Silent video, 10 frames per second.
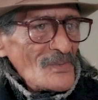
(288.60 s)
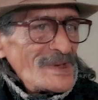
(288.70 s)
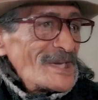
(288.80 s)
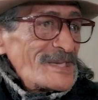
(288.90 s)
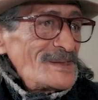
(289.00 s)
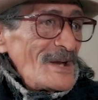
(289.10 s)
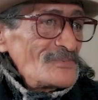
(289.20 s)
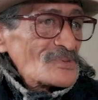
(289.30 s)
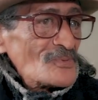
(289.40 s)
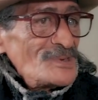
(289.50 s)
ولكن
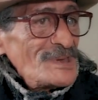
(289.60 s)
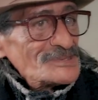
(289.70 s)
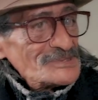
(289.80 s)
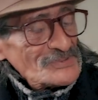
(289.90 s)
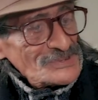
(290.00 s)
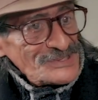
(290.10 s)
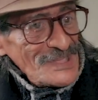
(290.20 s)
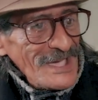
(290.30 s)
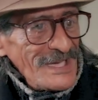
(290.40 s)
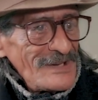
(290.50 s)
عاود كنا
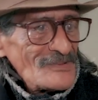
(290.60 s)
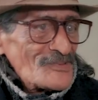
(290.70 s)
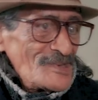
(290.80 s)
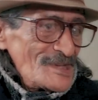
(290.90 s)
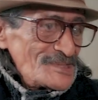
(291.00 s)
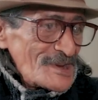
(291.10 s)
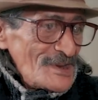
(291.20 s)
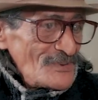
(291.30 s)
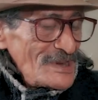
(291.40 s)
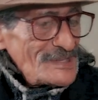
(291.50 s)
تزوجنا كنا
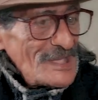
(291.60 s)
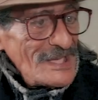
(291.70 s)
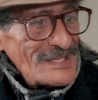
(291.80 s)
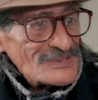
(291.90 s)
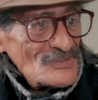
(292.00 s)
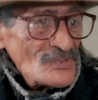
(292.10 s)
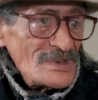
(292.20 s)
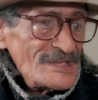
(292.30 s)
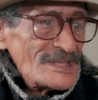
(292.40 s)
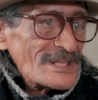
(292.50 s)
درنا وليدات
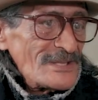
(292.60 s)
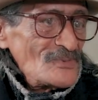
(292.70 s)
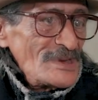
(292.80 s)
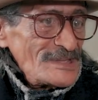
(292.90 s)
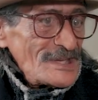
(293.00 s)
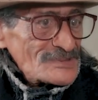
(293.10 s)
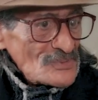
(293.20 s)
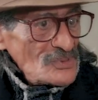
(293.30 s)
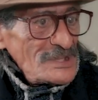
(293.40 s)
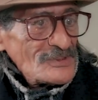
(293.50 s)
وليدات وليدات
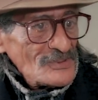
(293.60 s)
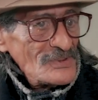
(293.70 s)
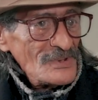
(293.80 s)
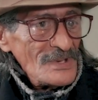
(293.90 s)
ولدوا